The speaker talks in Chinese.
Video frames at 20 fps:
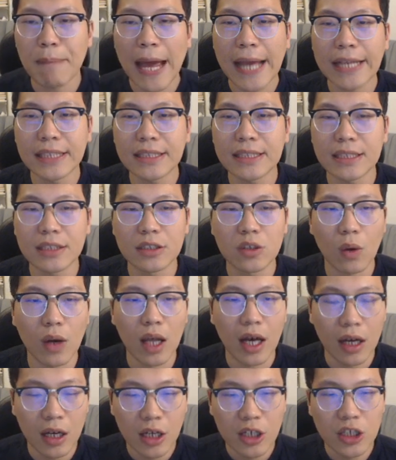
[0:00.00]
白棋走
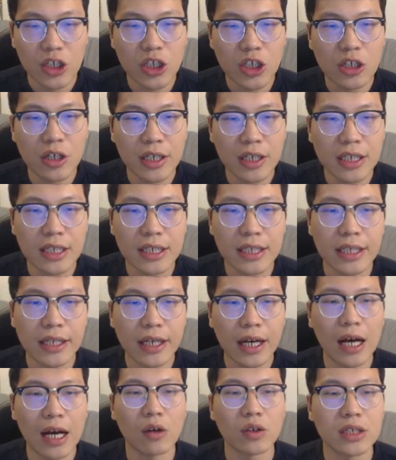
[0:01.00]
了车一
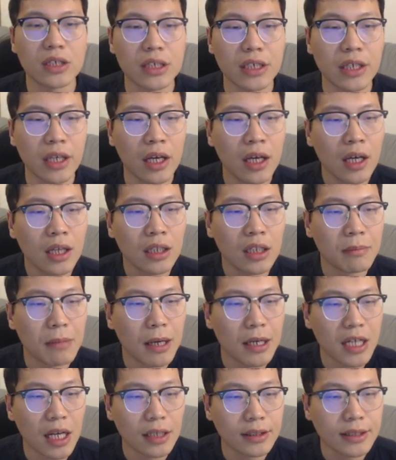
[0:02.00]
移，好棋。那
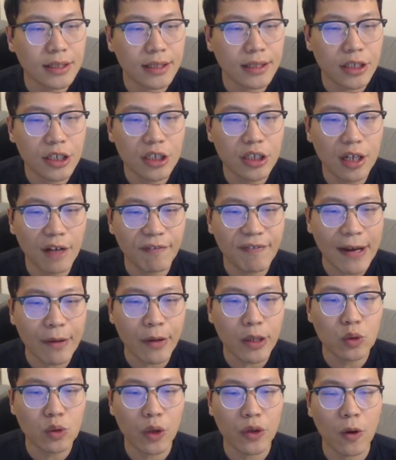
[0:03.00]
么让自己的车发
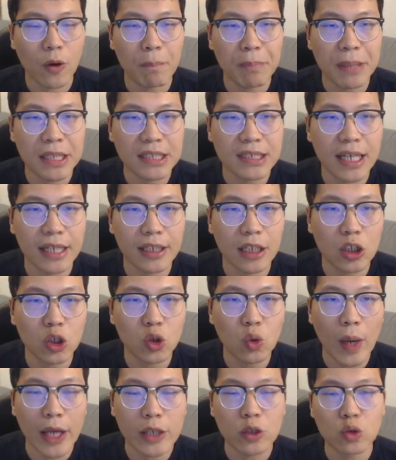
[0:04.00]
挥作用，并且呢
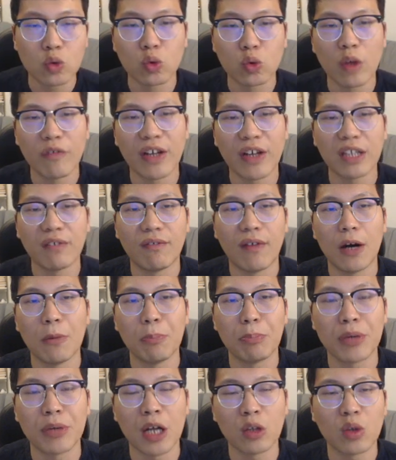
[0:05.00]
断住对方的
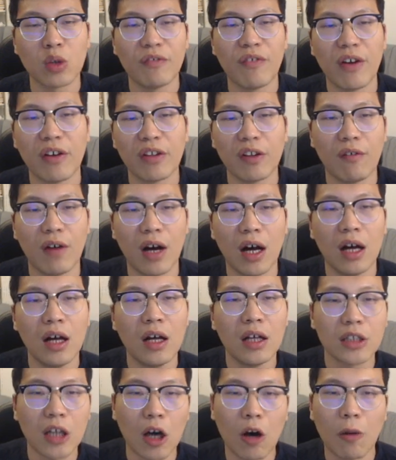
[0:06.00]
王，不让对方的王
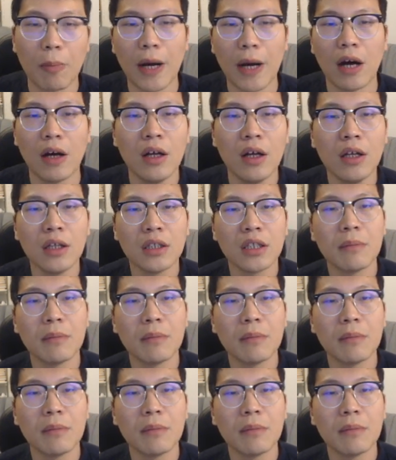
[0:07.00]
逃跑。